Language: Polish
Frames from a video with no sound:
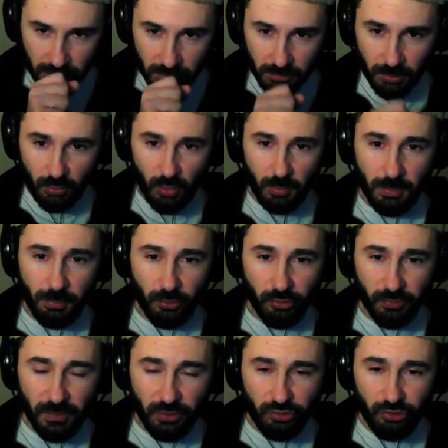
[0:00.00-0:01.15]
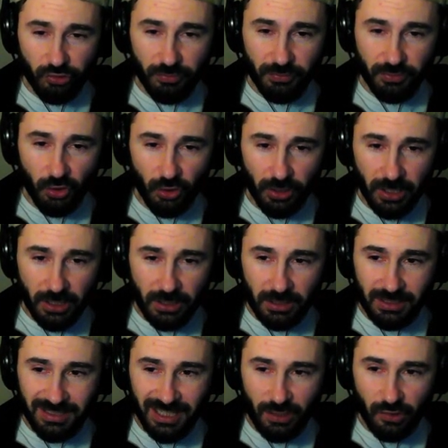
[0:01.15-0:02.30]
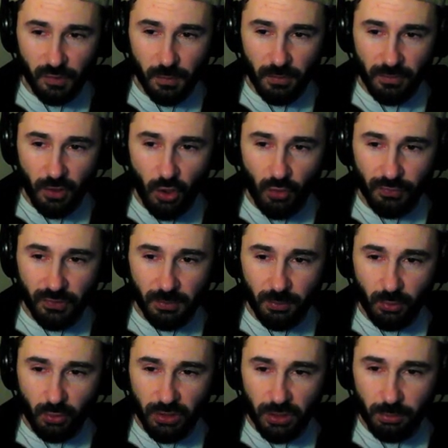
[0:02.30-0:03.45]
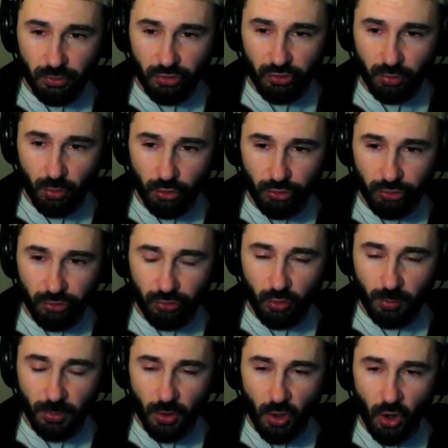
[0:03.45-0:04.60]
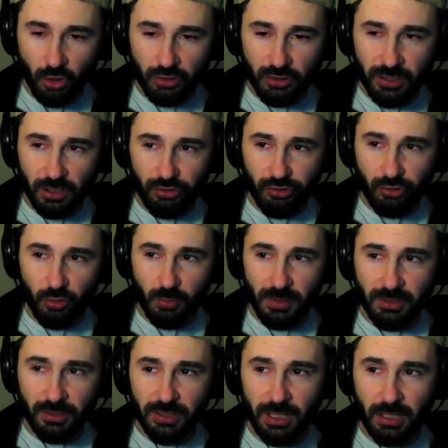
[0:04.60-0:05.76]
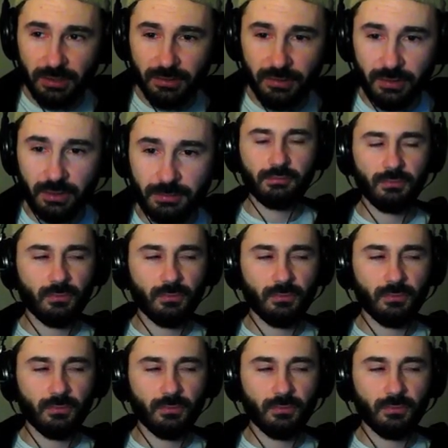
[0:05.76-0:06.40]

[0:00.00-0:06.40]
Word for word: byłoby poświęcić wtorek na rozmowę o wspólnej przyszłości lub oddać się medytacji